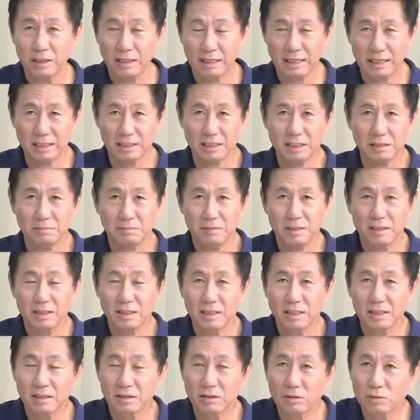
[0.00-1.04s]
나갔습니다.
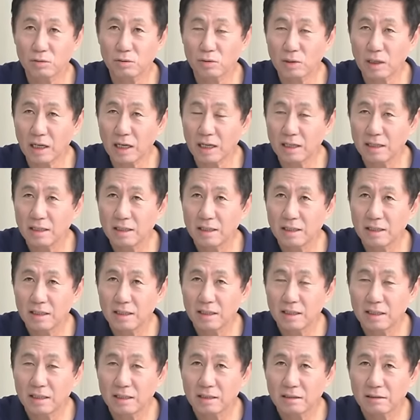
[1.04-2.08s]
그것도
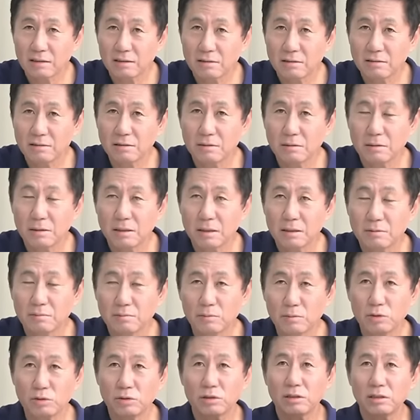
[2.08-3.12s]
그
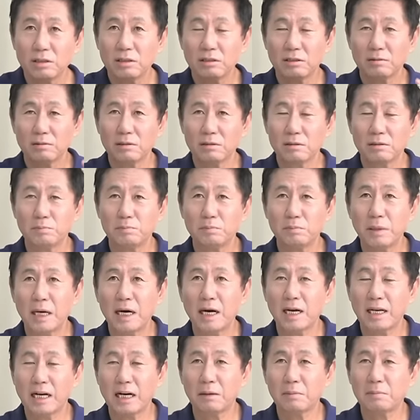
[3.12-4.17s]
뭐죠? 그 파
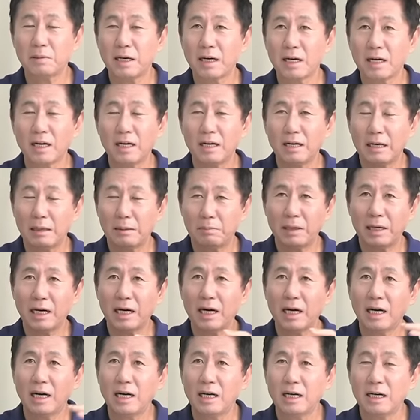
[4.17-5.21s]
양파인가? 아 파.
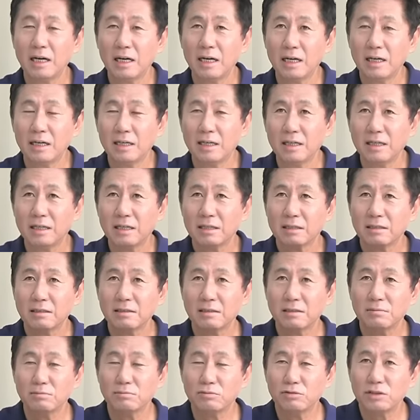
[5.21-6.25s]
그
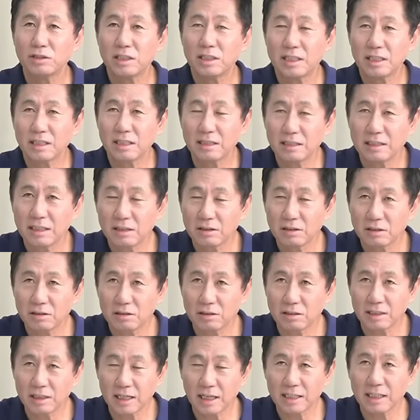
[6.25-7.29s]
문제 생,
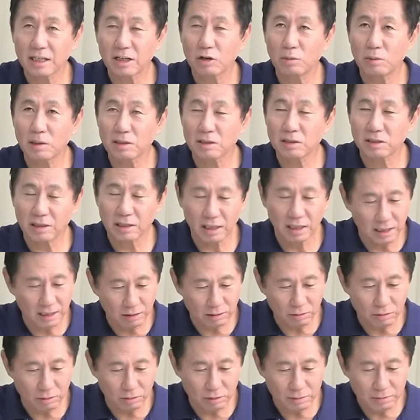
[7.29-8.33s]
겼던 하나로마트
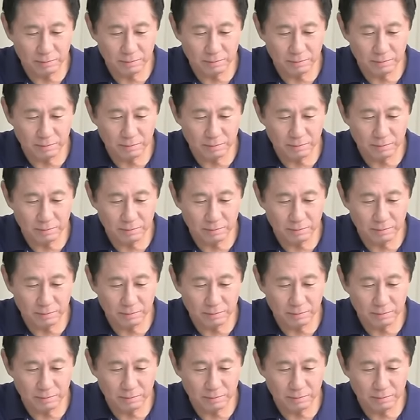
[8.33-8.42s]
가갖고